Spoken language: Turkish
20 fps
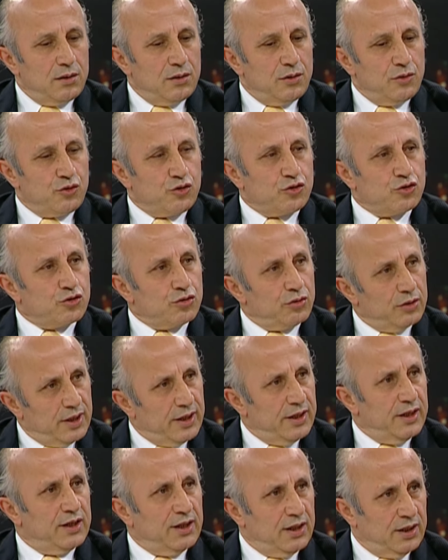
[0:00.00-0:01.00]

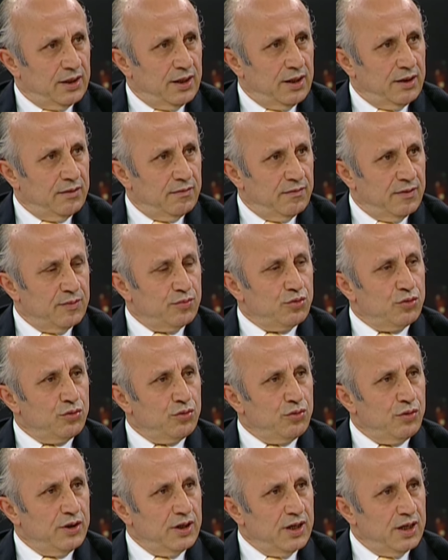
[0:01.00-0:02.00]
şuna inanan ve
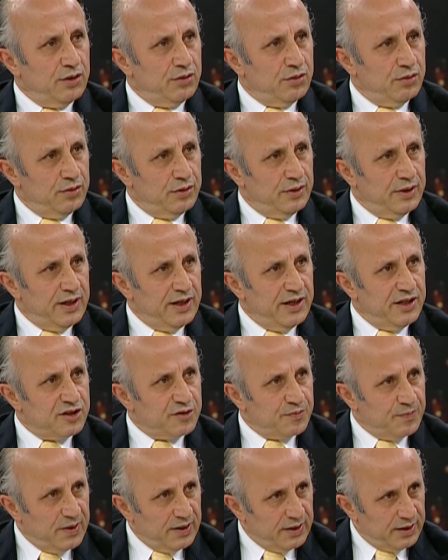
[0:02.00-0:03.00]
bunu dünyanın önünde
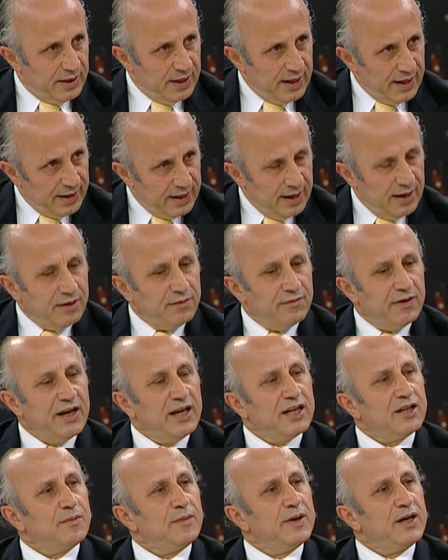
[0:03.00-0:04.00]
ispat eden ve
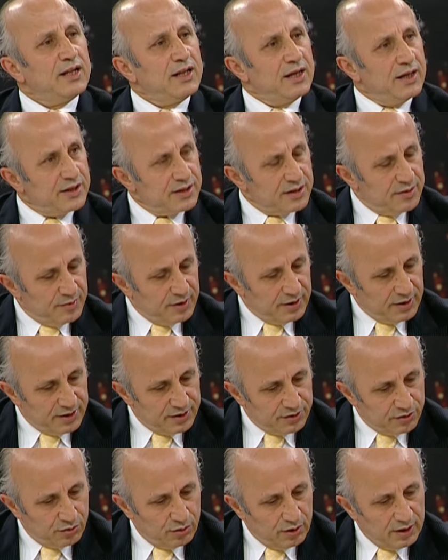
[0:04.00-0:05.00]
etmeye de her zaman
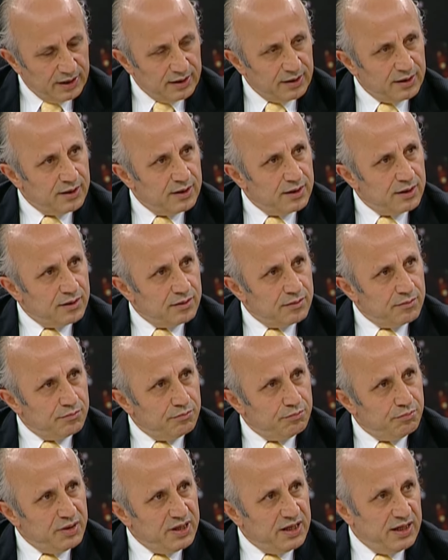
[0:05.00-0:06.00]
hazır olan
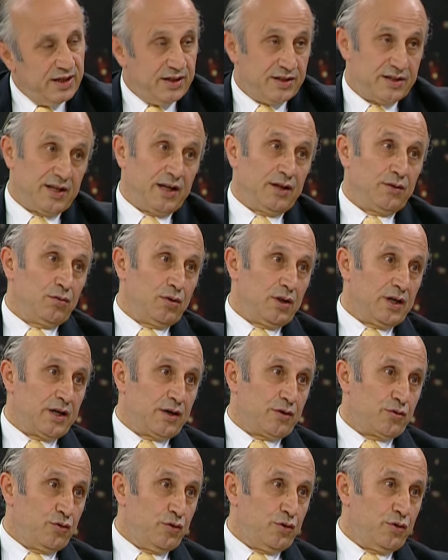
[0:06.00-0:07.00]
bir insan
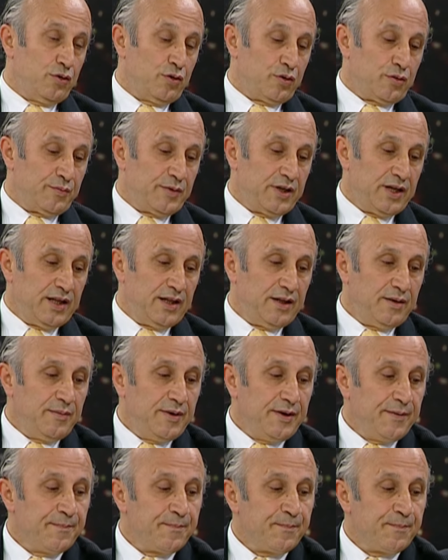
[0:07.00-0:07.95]
olarak görüyorum kendimi.